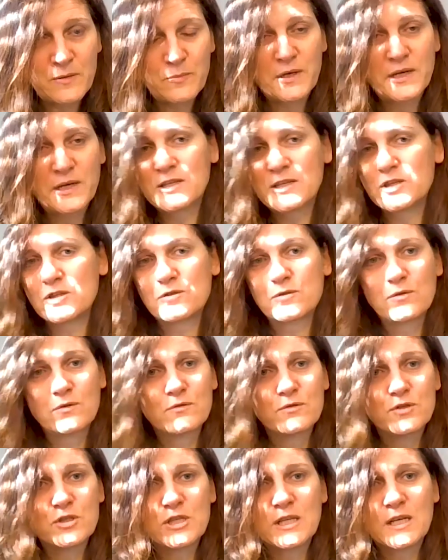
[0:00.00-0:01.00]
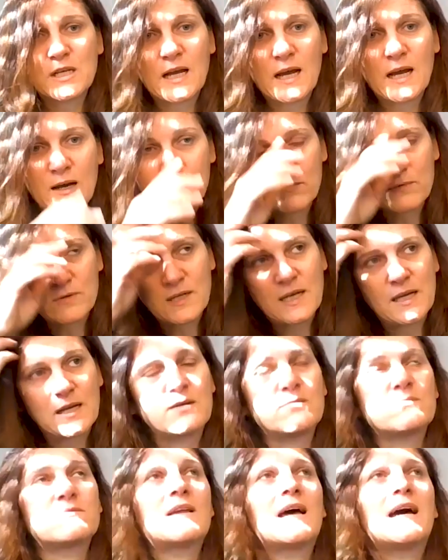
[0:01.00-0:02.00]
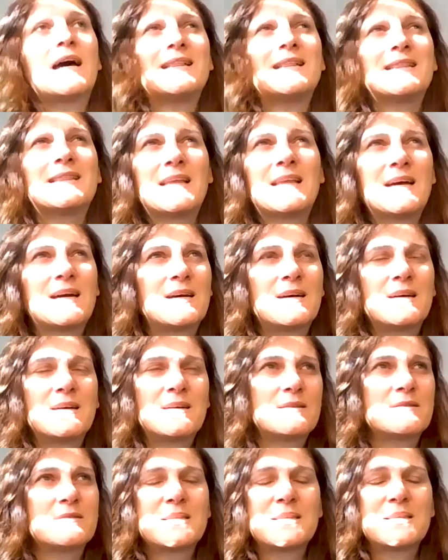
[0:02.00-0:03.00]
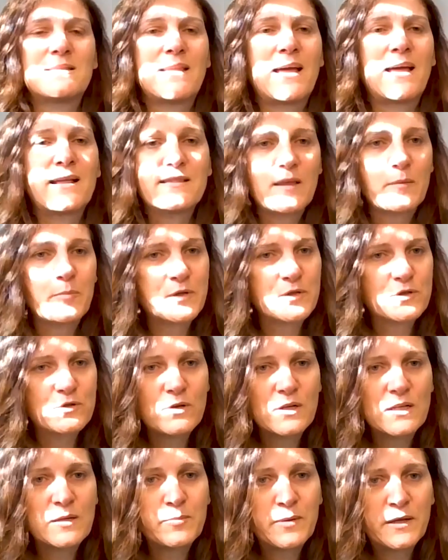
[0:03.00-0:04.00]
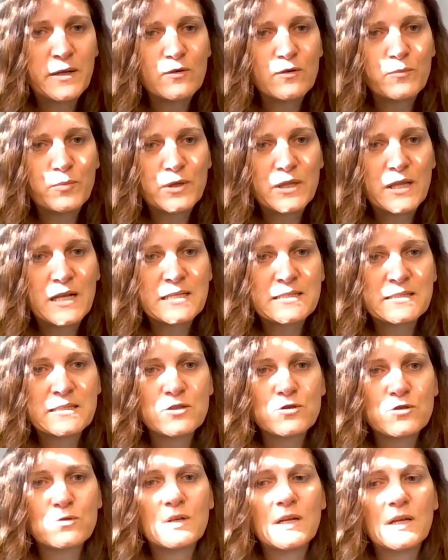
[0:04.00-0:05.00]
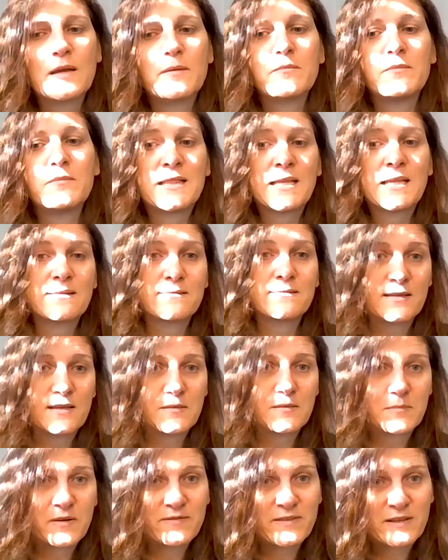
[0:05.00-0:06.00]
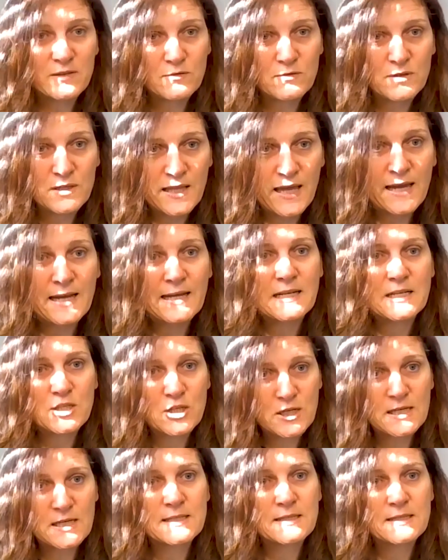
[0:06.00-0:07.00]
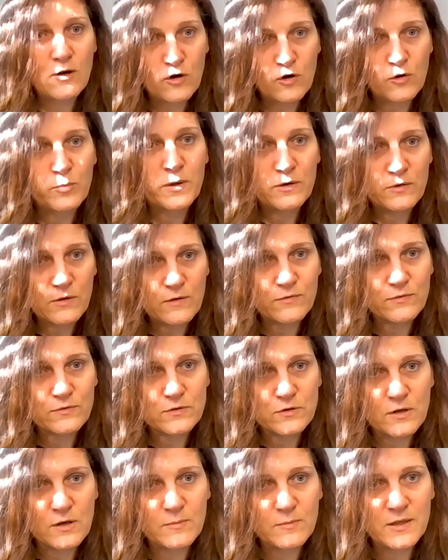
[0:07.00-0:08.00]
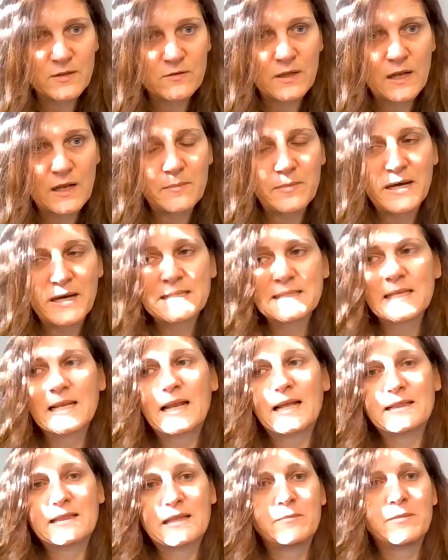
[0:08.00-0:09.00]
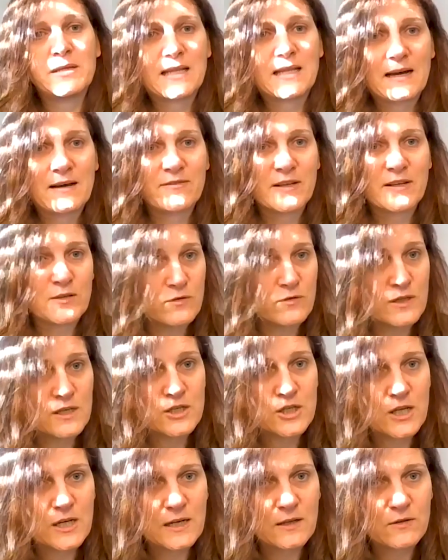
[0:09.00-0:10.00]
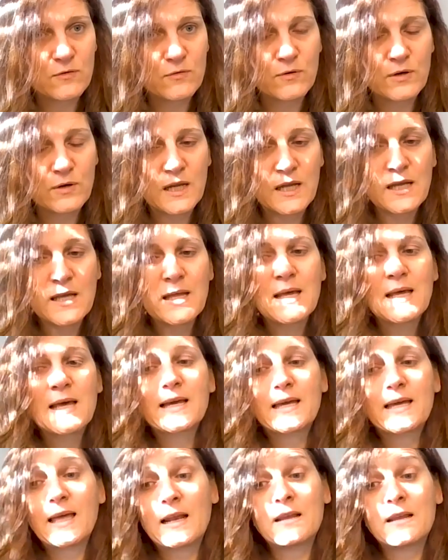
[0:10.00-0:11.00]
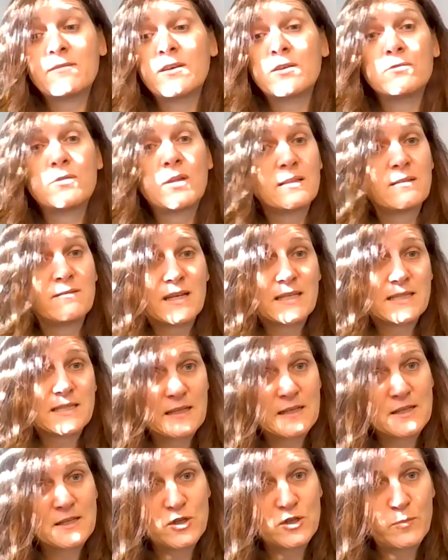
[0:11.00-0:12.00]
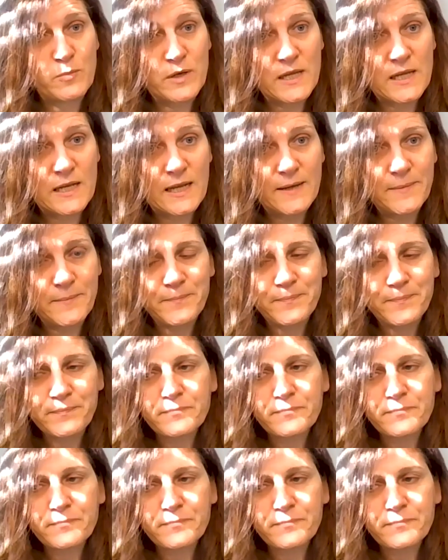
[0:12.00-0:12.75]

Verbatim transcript: perché ci sono circa 80-70 persone, dipende un po' dalla stagione, metà team è fatto di tecnici che si occupano del funzionamento della base, l'altra metà è fatto di ricercatori che arrivano da diverse discipline